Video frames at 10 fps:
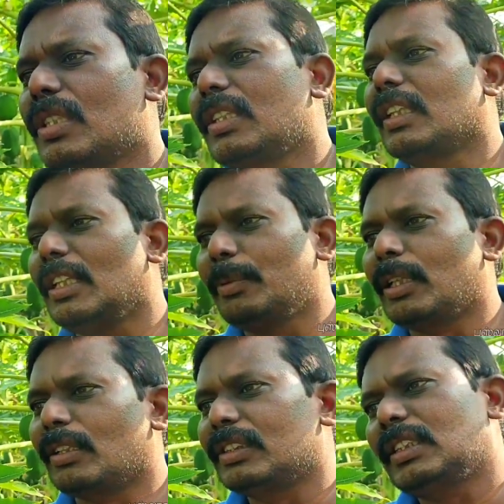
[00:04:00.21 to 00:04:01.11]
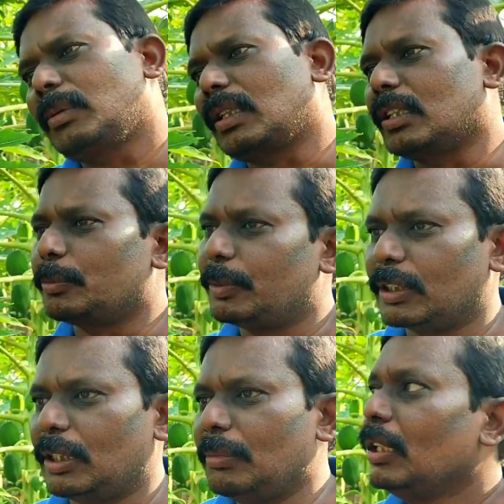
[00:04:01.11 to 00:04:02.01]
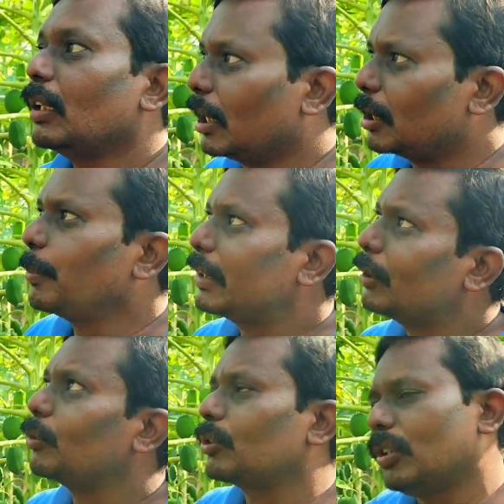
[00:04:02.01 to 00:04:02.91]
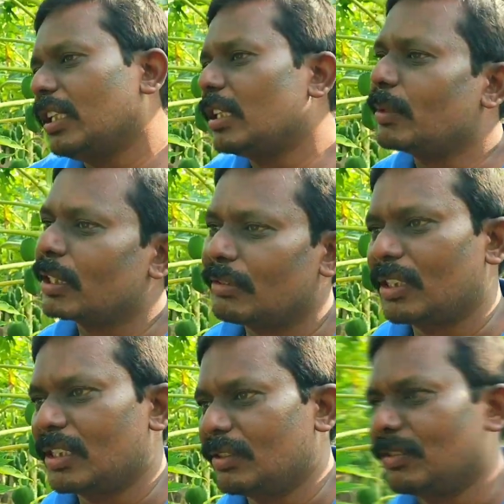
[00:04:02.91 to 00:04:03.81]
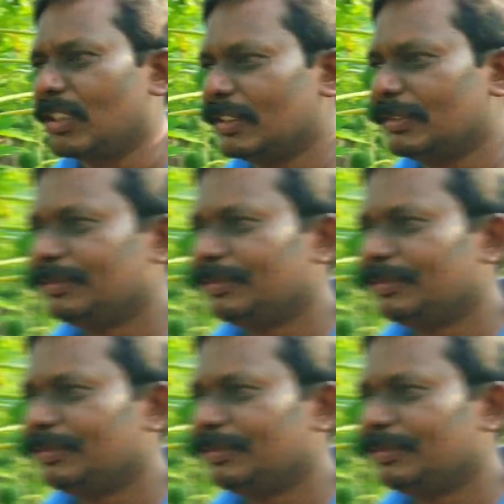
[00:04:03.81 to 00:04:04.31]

ஒரு சில தெளிப்பான்களை வச்சு நம்ம கட்டுப்படுத்தலாம் கட்டுப்படுத்தி கொஞ்சம் அதிகமாக தான் வளருது இது